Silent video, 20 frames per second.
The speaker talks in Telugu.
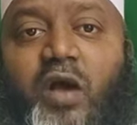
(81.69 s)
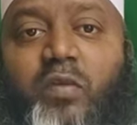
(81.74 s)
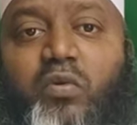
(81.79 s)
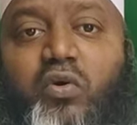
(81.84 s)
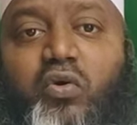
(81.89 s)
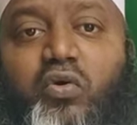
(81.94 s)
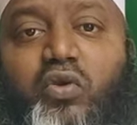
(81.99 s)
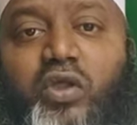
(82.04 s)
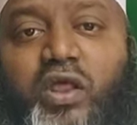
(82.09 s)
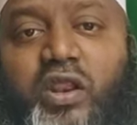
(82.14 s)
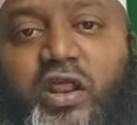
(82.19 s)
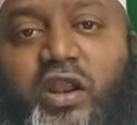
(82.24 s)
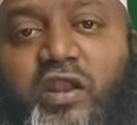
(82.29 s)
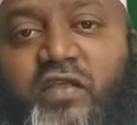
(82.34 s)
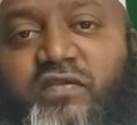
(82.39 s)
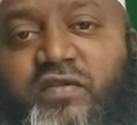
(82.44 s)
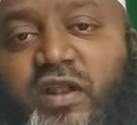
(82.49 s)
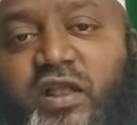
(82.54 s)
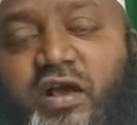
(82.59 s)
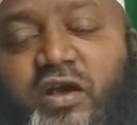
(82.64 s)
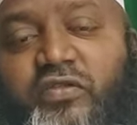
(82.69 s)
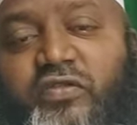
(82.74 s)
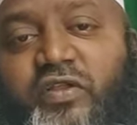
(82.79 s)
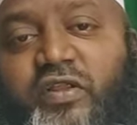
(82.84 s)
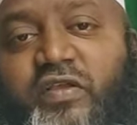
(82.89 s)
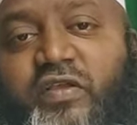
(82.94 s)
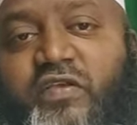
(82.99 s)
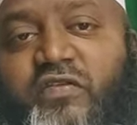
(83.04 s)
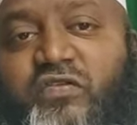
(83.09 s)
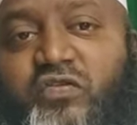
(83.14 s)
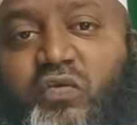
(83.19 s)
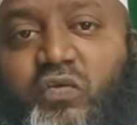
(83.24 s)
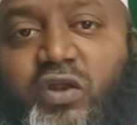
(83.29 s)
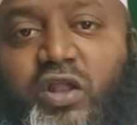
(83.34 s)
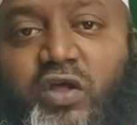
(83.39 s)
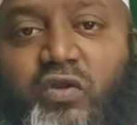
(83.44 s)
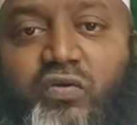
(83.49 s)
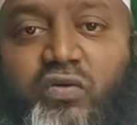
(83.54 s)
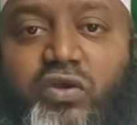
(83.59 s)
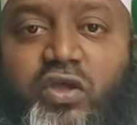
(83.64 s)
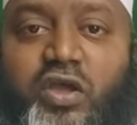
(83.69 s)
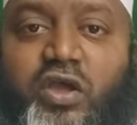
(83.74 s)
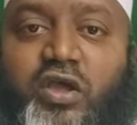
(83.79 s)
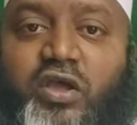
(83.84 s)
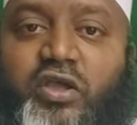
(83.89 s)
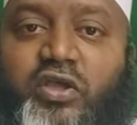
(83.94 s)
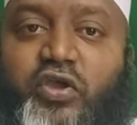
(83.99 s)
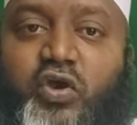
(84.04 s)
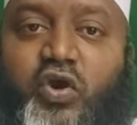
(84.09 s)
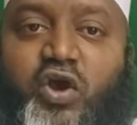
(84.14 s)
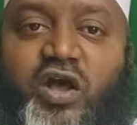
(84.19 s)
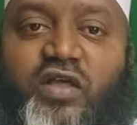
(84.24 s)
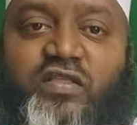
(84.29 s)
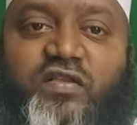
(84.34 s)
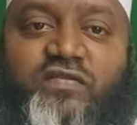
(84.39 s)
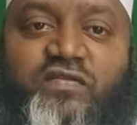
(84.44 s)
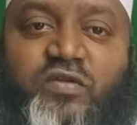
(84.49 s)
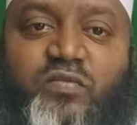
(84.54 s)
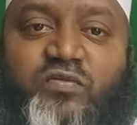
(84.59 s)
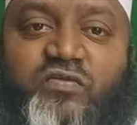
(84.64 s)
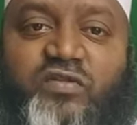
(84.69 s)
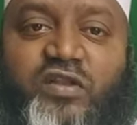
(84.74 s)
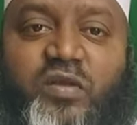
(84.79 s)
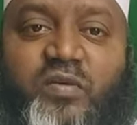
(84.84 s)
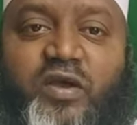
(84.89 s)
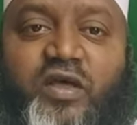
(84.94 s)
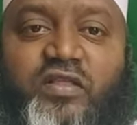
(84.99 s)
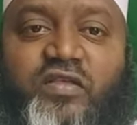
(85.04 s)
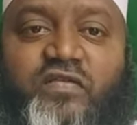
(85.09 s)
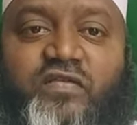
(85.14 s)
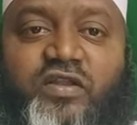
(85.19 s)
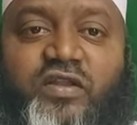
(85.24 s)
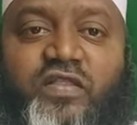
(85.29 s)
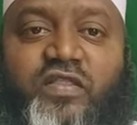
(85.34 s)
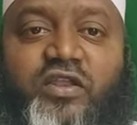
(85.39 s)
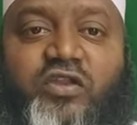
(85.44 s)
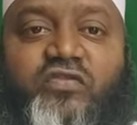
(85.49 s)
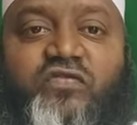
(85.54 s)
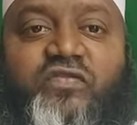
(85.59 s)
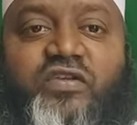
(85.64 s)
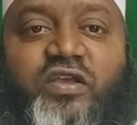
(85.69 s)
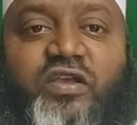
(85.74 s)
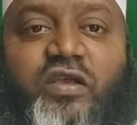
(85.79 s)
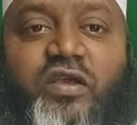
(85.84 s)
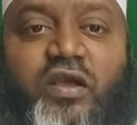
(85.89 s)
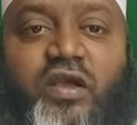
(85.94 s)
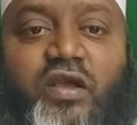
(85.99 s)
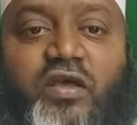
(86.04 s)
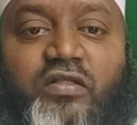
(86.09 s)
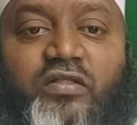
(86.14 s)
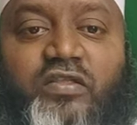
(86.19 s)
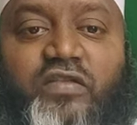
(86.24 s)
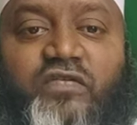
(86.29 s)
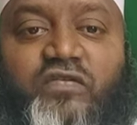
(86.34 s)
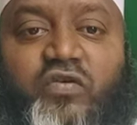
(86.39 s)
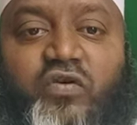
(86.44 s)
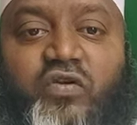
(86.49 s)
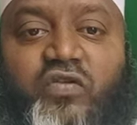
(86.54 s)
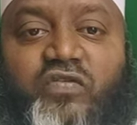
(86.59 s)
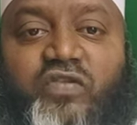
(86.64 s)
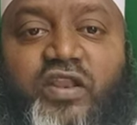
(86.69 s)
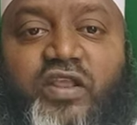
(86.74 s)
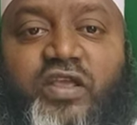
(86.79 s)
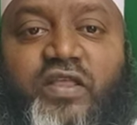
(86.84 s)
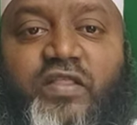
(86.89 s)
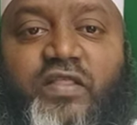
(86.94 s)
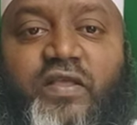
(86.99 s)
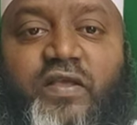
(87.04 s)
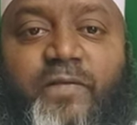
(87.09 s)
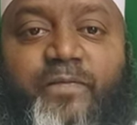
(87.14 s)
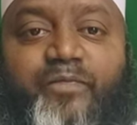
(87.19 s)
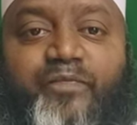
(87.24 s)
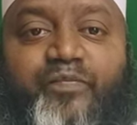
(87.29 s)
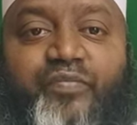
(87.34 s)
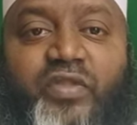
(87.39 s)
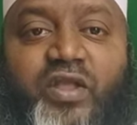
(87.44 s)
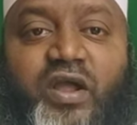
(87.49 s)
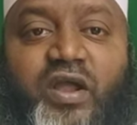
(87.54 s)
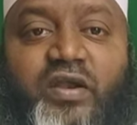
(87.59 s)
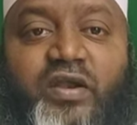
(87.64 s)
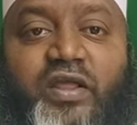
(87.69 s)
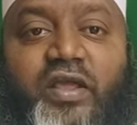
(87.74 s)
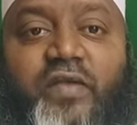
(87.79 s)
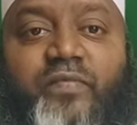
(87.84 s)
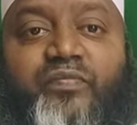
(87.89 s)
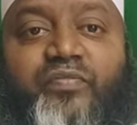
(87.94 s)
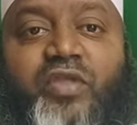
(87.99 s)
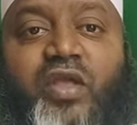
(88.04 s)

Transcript: అబూహురేరా హురేరా గారు తెలియజేస్తూ ఉన్నారు ఈ యొక్క హదీస్ని ముస్లిం హదీస్ గ్రంథం నుంచి తీసుకోవడం జరిగింది అంటే